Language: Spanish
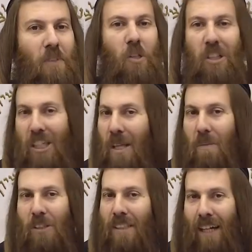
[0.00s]
No
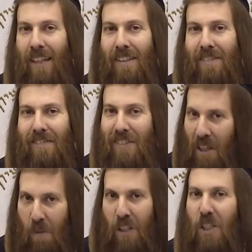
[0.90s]
entendemos nada.
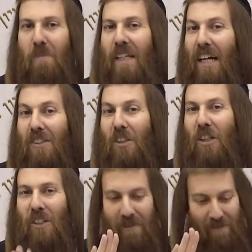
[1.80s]
Tenemos que explicar
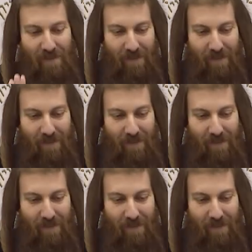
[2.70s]
todo.